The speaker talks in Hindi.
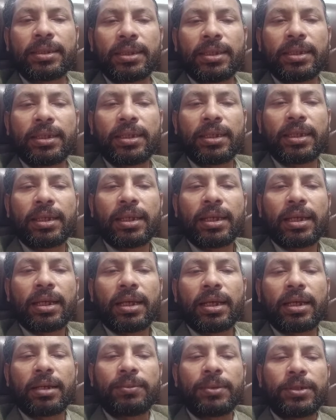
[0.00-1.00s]
थी
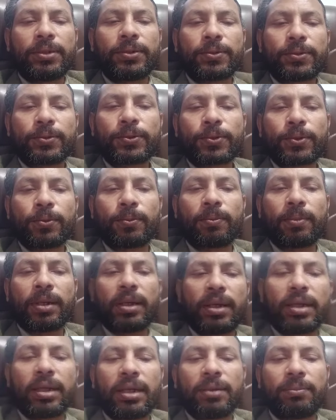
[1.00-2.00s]
आमीन सुम
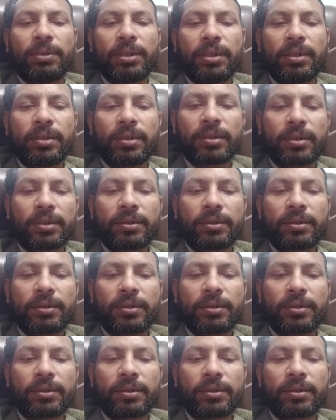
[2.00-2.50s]
आमीन